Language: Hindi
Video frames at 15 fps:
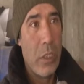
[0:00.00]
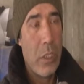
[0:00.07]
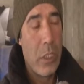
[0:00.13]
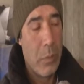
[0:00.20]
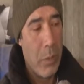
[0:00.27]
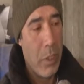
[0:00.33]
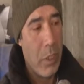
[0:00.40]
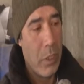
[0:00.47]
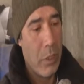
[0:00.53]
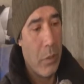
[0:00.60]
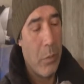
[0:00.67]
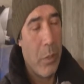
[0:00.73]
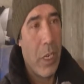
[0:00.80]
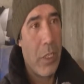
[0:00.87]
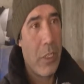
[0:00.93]

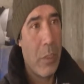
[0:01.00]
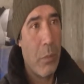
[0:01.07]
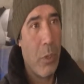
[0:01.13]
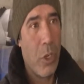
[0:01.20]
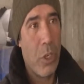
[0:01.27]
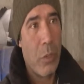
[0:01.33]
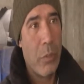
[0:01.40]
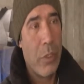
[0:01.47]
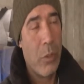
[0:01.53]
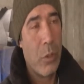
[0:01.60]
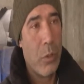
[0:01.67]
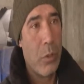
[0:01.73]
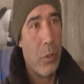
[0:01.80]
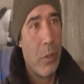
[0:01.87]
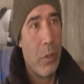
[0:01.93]
जिसमें बाहर से बॉर्डर में वो
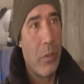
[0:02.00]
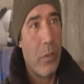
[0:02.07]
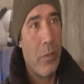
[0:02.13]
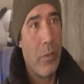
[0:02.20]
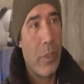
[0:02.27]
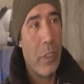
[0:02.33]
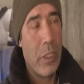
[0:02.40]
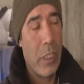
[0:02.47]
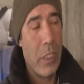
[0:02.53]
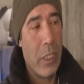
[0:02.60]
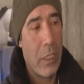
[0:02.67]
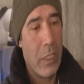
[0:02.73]
ये